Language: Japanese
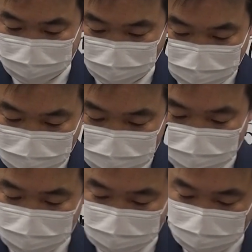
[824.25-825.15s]
基本的
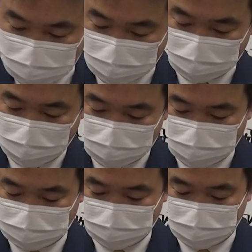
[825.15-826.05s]
な感染症対
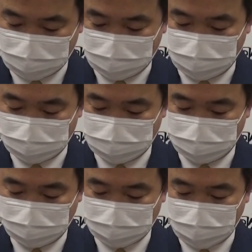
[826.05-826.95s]
策を実行す
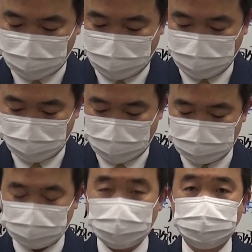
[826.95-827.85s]
ることでこの
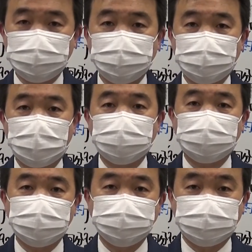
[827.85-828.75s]
感染症
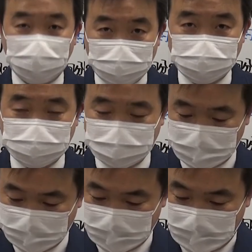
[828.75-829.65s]
は防げます。
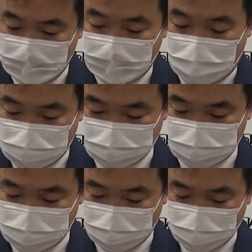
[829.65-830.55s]
鼻
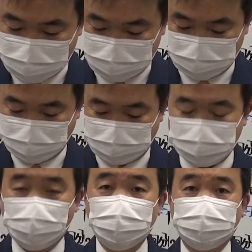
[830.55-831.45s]
と口をマスクする、
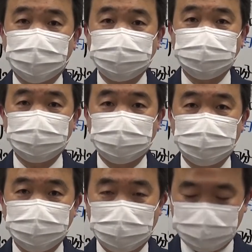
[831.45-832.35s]
声を出すと
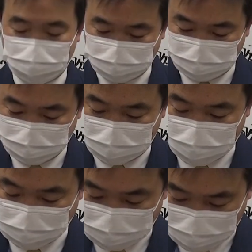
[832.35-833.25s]
きにはマスクを
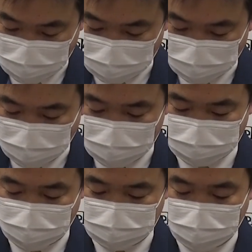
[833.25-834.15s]
外さないことが
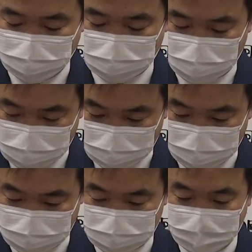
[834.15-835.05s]
最大の対
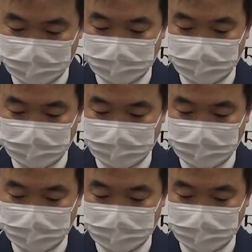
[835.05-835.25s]
策です。